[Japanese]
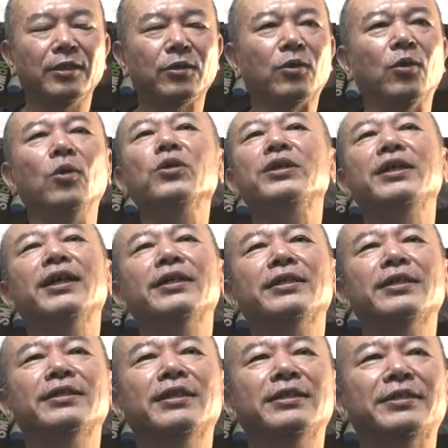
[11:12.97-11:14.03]
こう扇
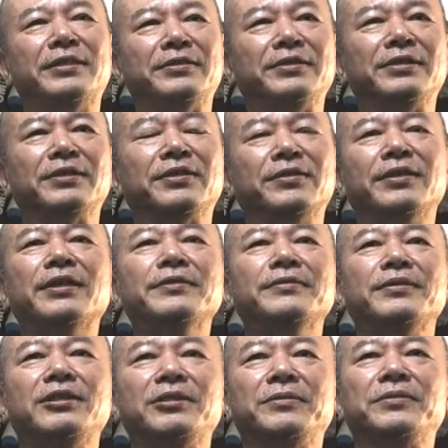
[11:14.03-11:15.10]
形になってるんですけどね、
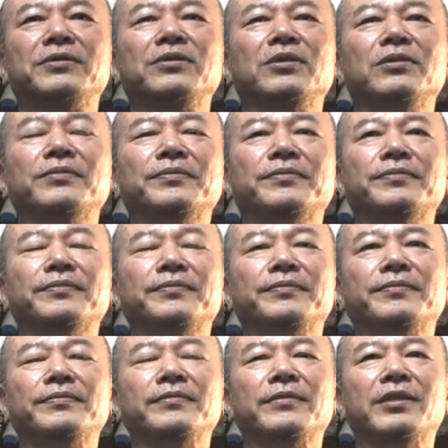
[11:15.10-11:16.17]
自分の
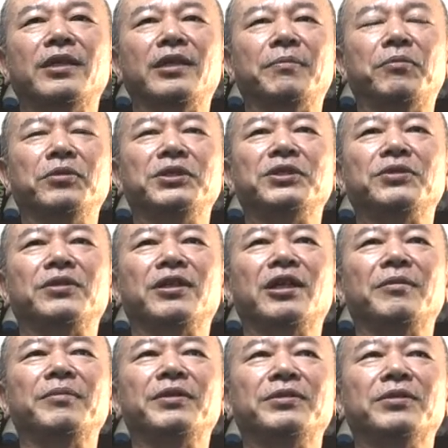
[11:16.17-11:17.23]
ポジションか
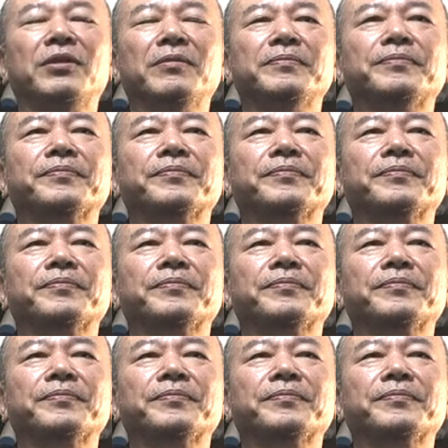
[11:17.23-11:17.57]
ら見ると、